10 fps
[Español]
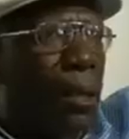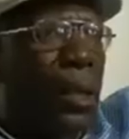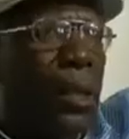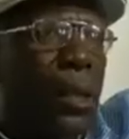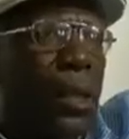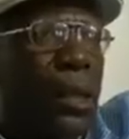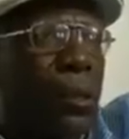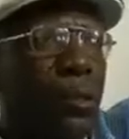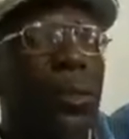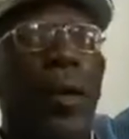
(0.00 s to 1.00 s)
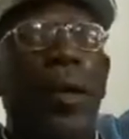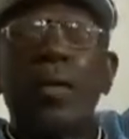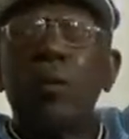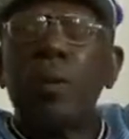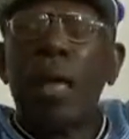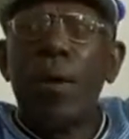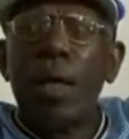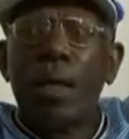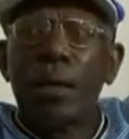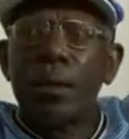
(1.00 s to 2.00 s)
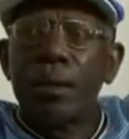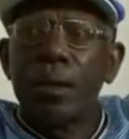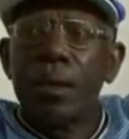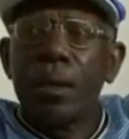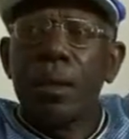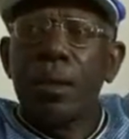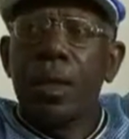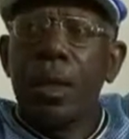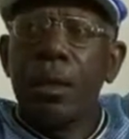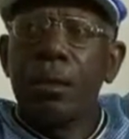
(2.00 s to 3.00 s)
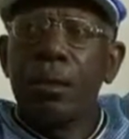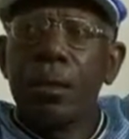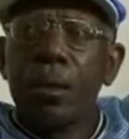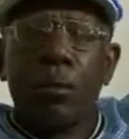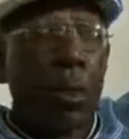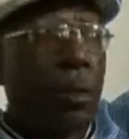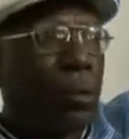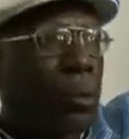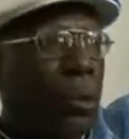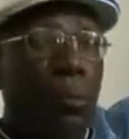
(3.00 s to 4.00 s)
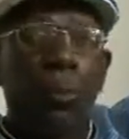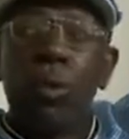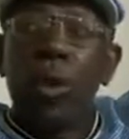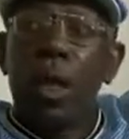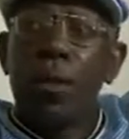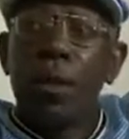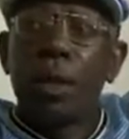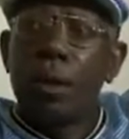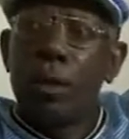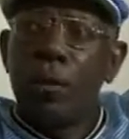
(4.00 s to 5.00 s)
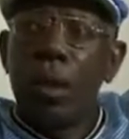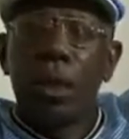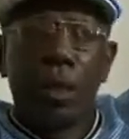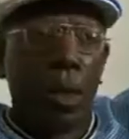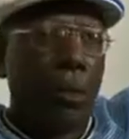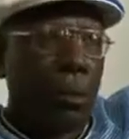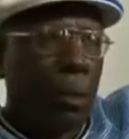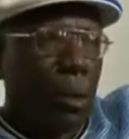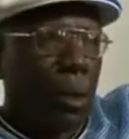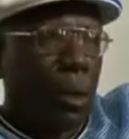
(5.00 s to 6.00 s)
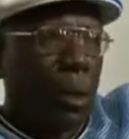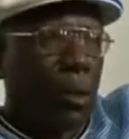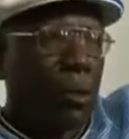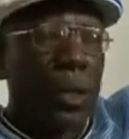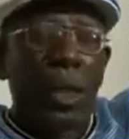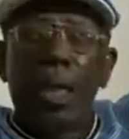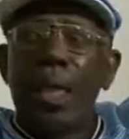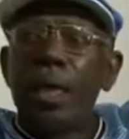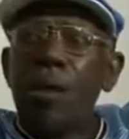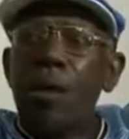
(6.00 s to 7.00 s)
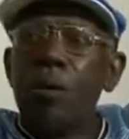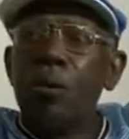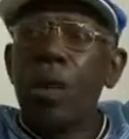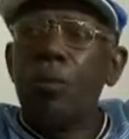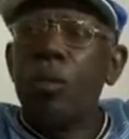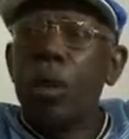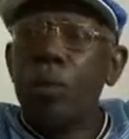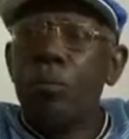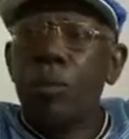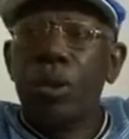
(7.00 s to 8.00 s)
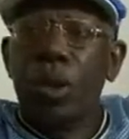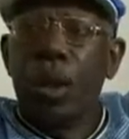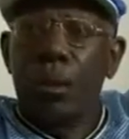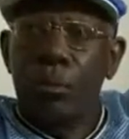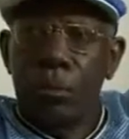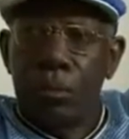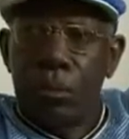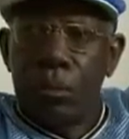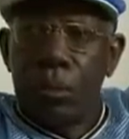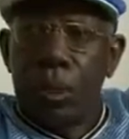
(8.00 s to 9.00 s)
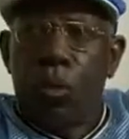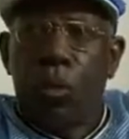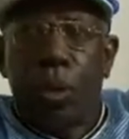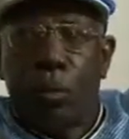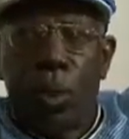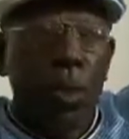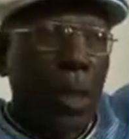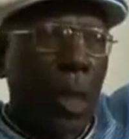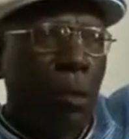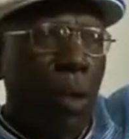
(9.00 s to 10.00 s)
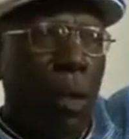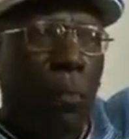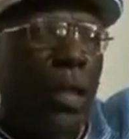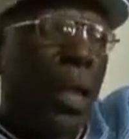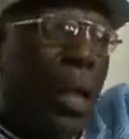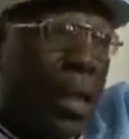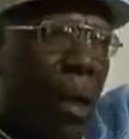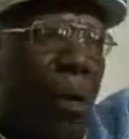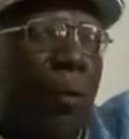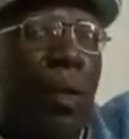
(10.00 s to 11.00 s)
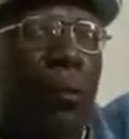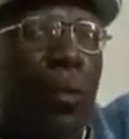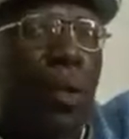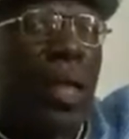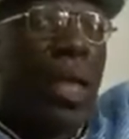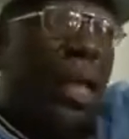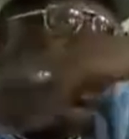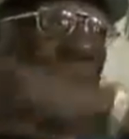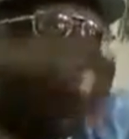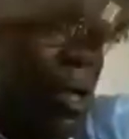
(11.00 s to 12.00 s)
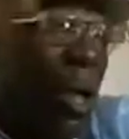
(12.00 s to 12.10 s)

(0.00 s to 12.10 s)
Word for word: sí, sí, sí, sí, tú sabes que se fue para La Habana. Sí, bueno, y él murió allá en La Habana, sí, no me digas, sí. Resulta ser que él estaba con la mujer de un policía. Y cuando el policía abrió la puerta, él estaba arriba de la mujer y sacó